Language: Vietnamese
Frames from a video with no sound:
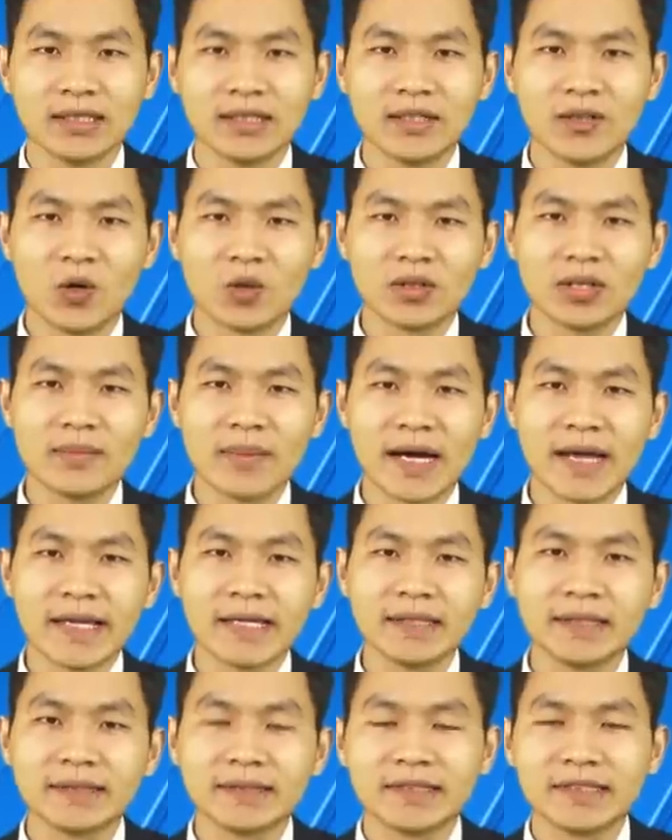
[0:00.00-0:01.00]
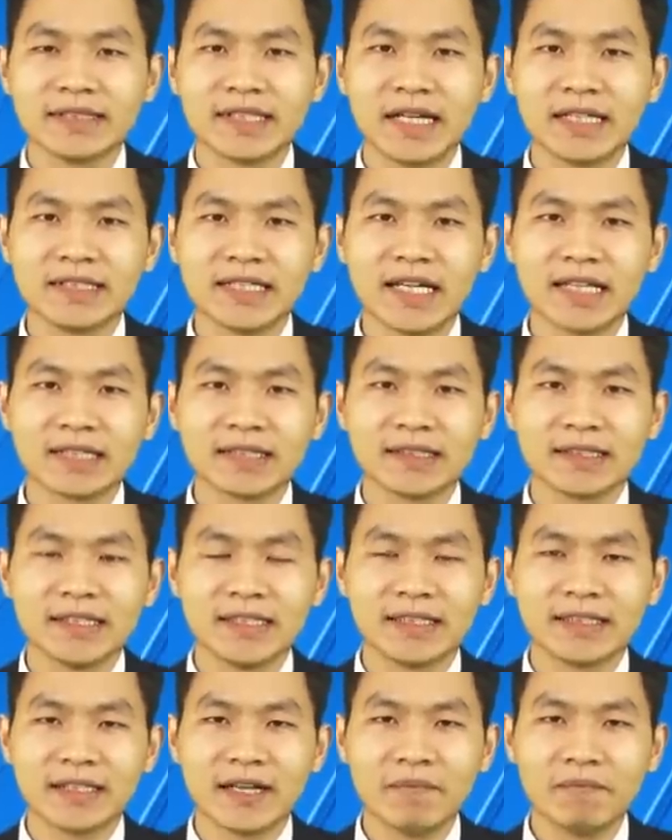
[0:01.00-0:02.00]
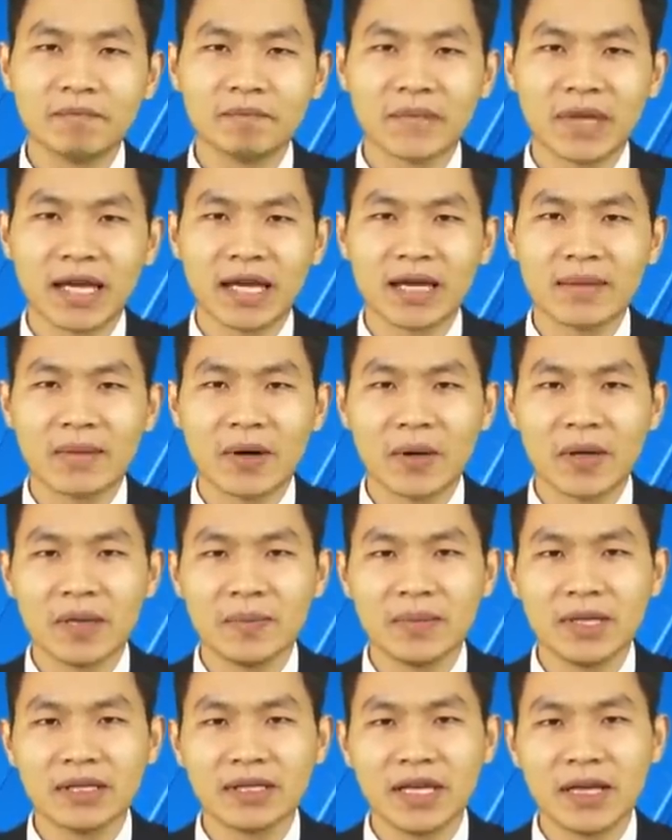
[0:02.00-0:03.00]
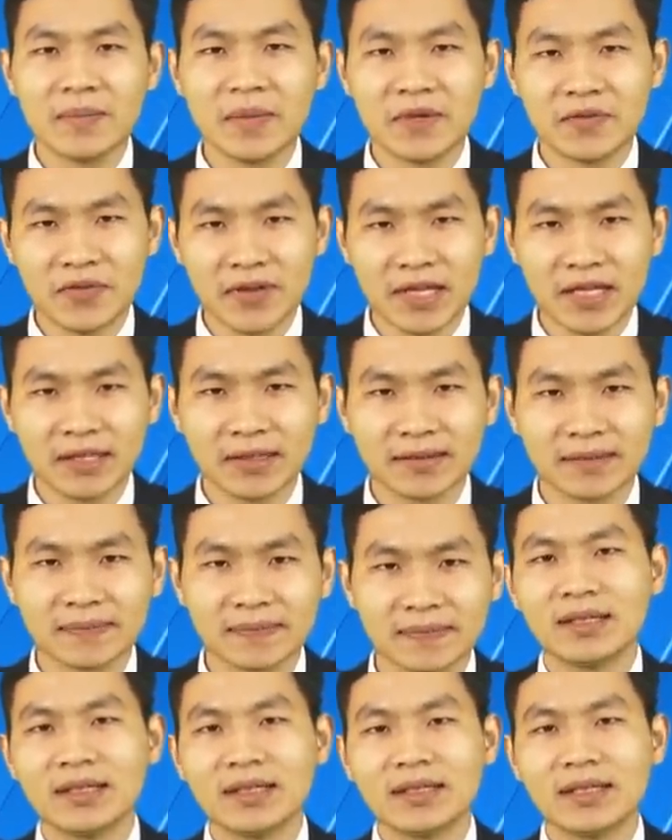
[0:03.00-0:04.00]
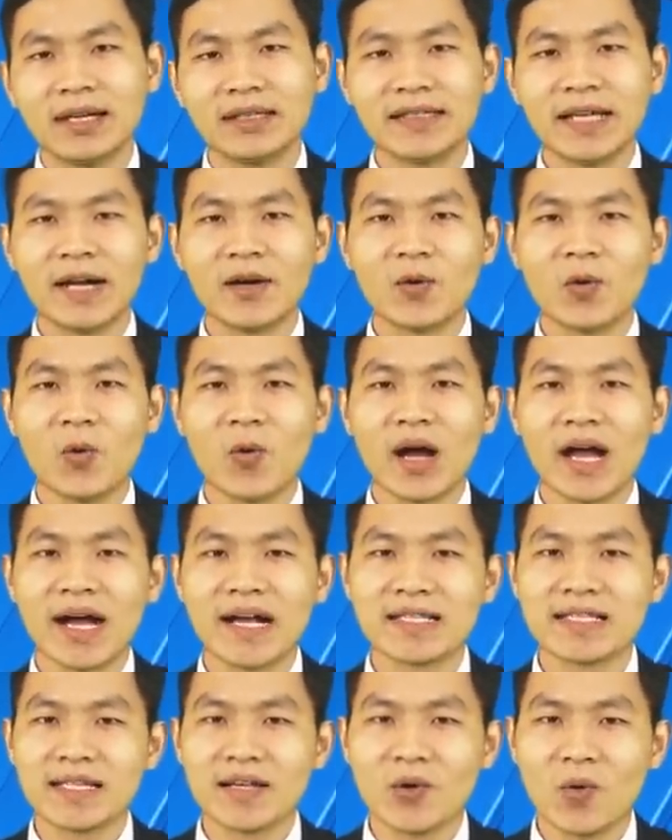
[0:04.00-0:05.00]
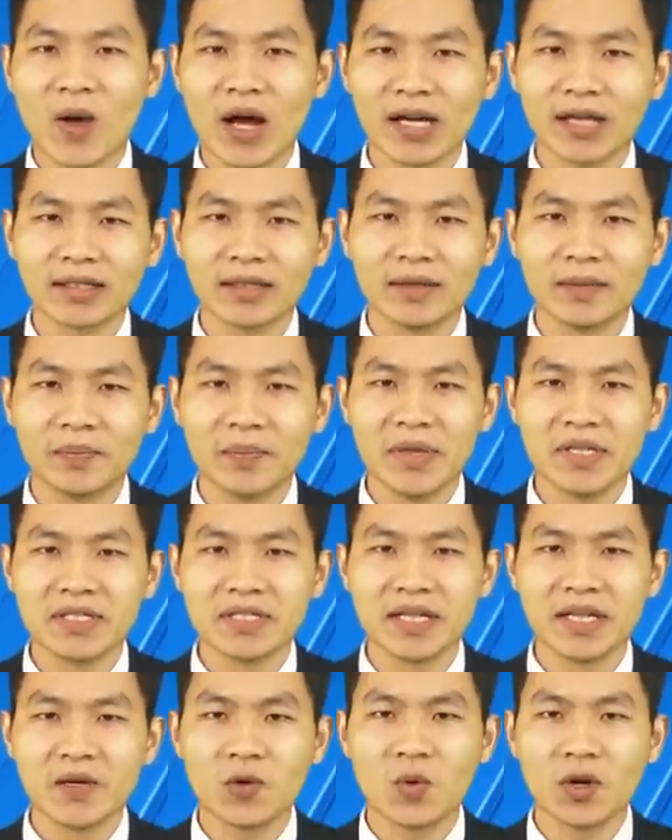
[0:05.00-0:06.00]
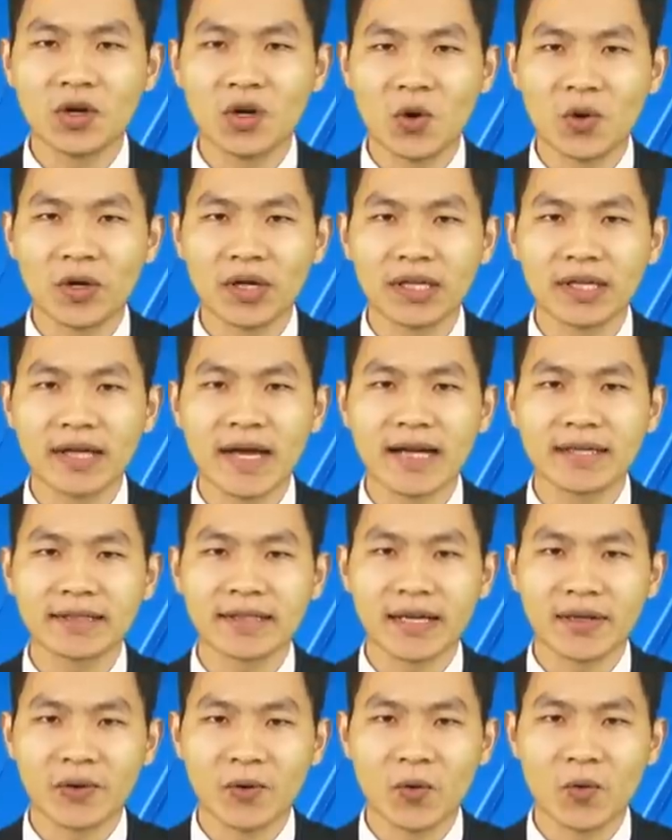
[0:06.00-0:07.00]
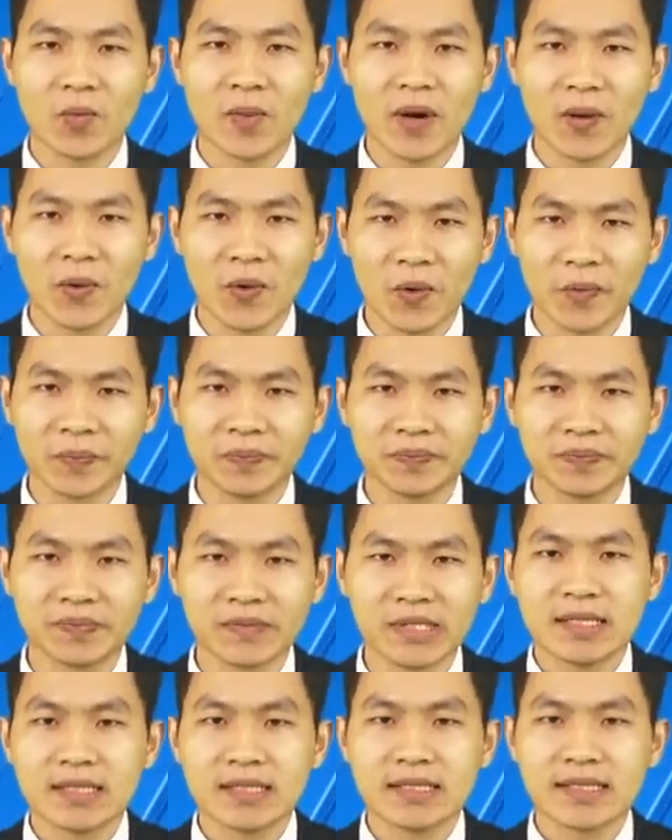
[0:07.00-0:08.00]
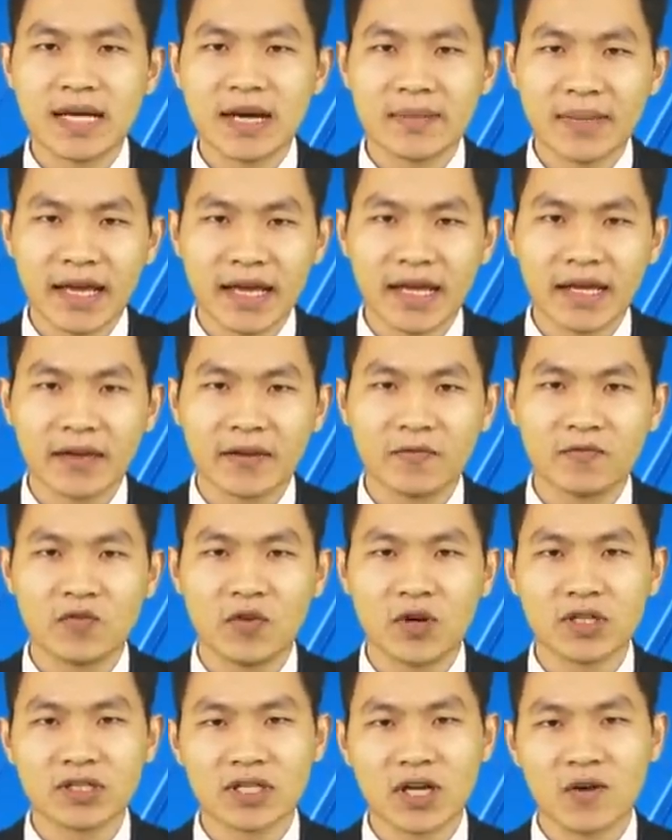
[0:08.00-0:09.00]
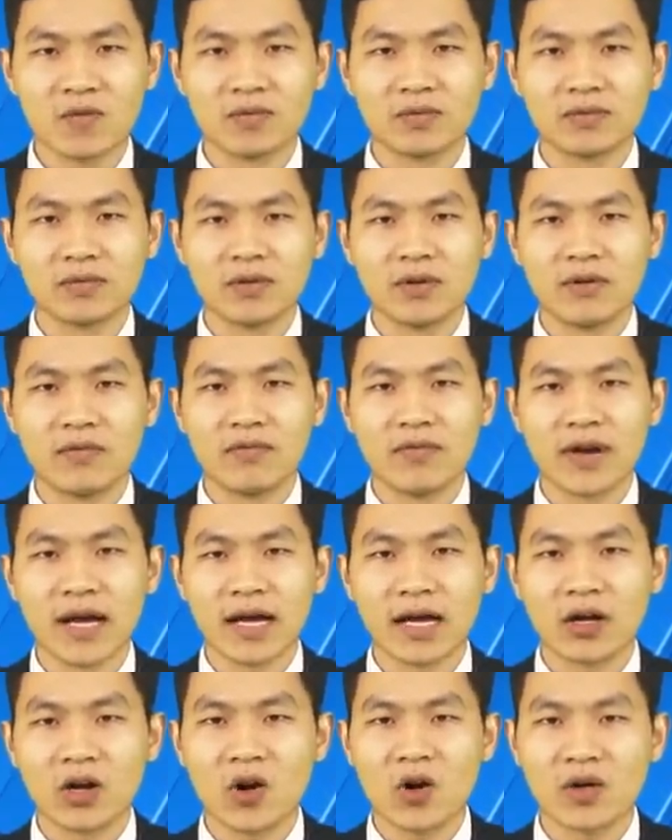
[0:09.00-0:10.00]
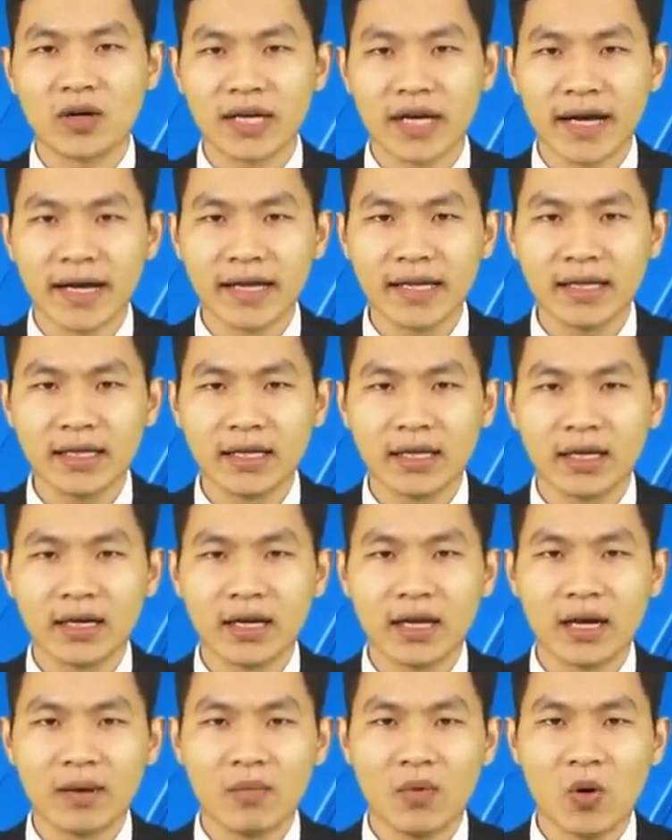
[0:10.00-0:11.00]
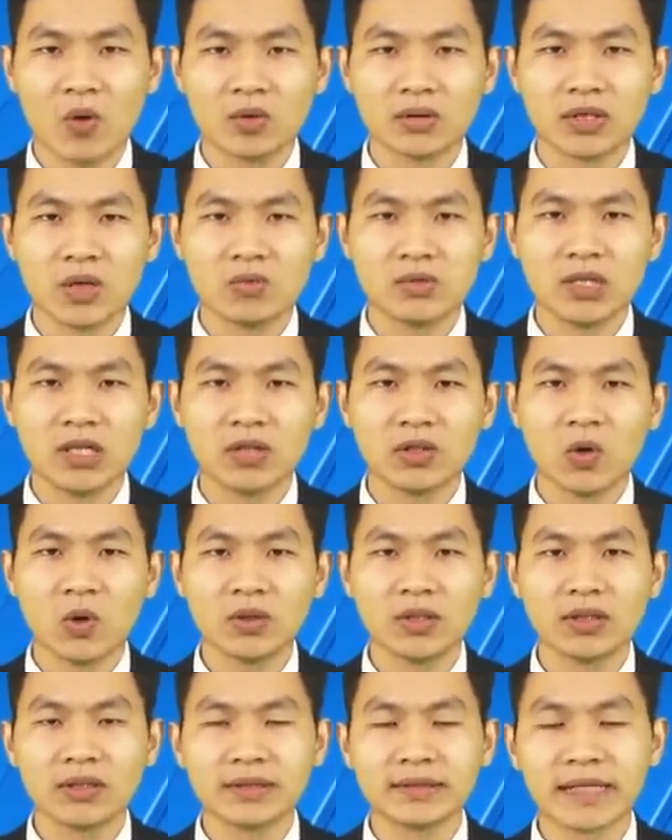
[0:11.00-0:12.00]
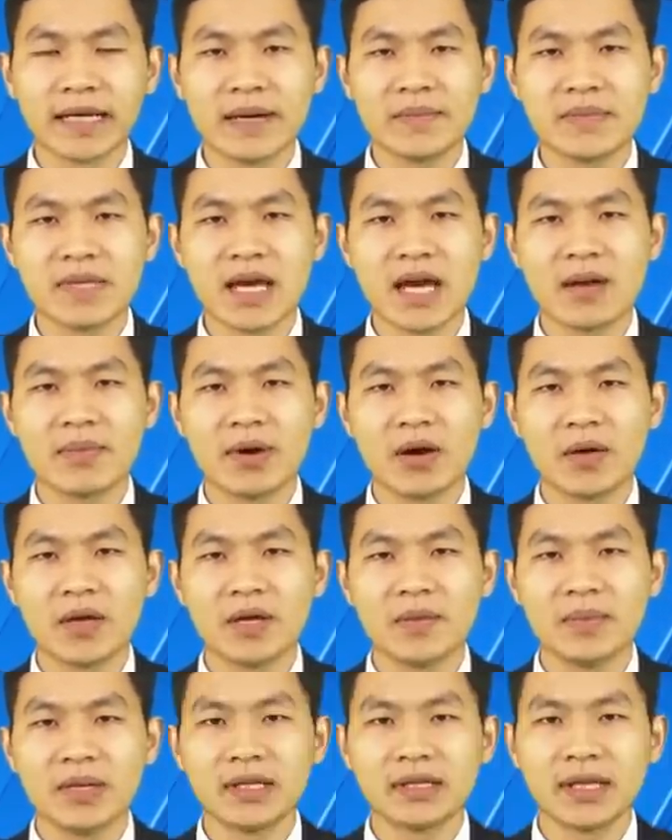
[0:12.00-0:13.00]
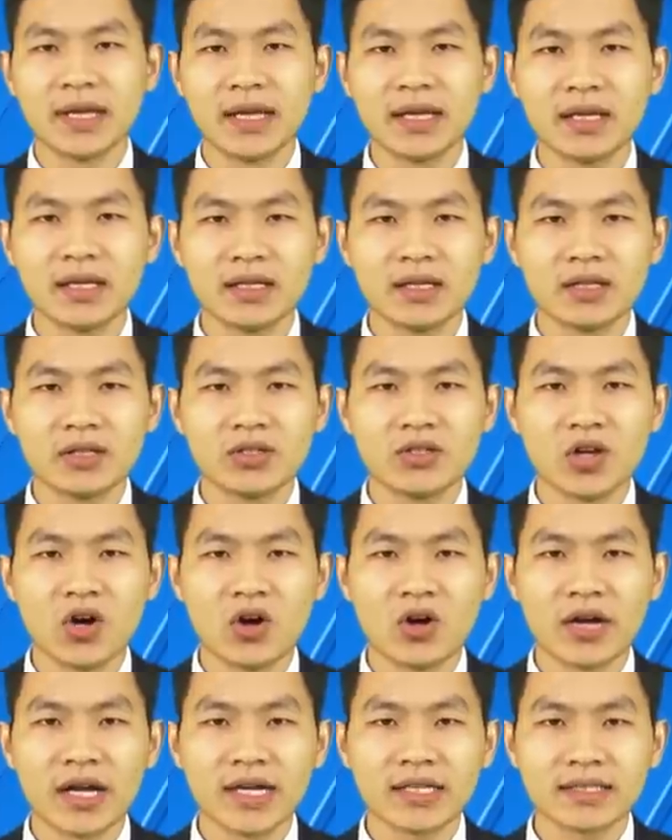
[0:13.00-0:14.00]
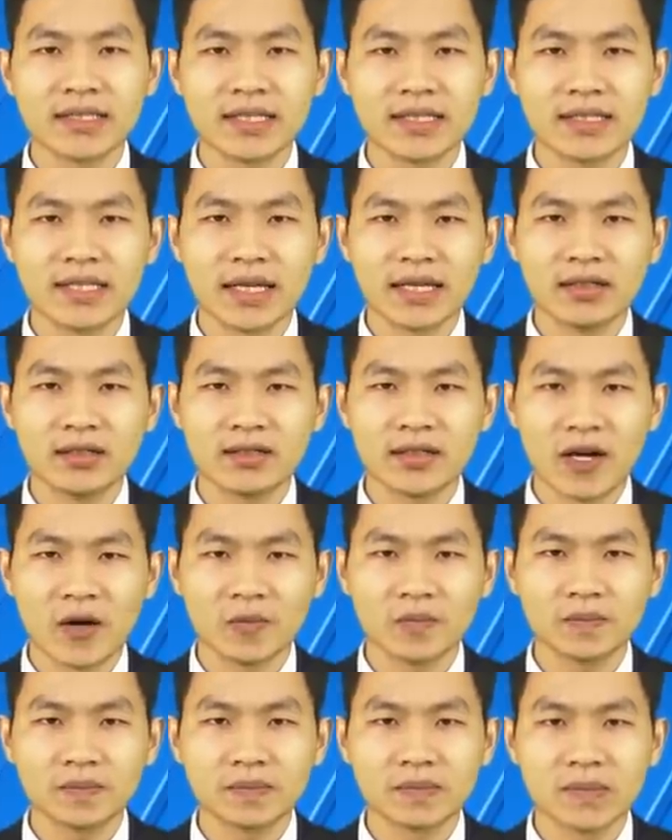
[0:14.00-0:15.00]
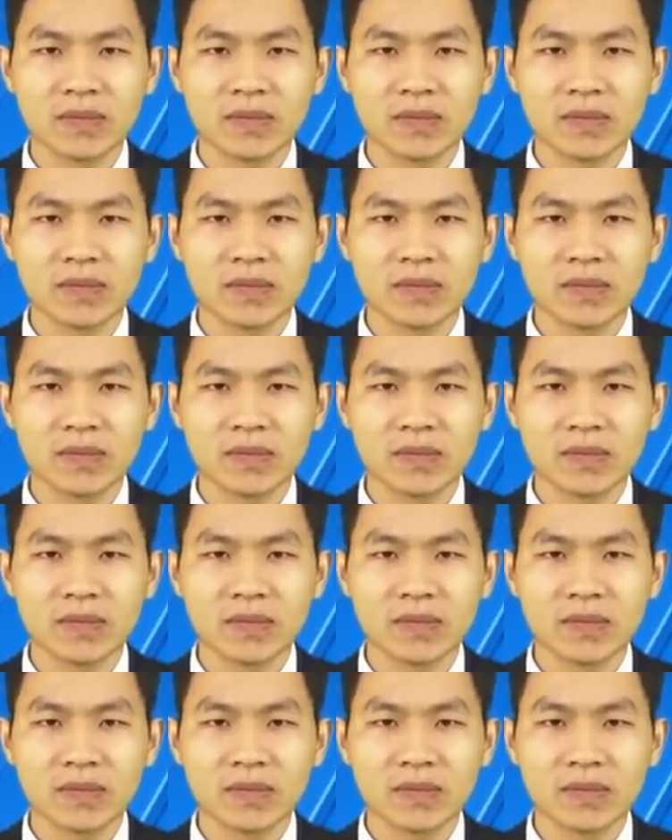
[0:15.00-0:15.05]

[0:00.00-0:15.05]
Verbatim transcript: Chế độ thứ bảy, thân nhân được cấp thẻ bảo hiểm y tế miễn phí. Thân nhân của hạ sĩ quan, binh sĩ quân đội đang tại ngũ bao gồm cha mẹ, vợ chồng và con cái là một trong những đối tượng tham gia bảo hiểm y tế do ngân sách nhà nước đóng,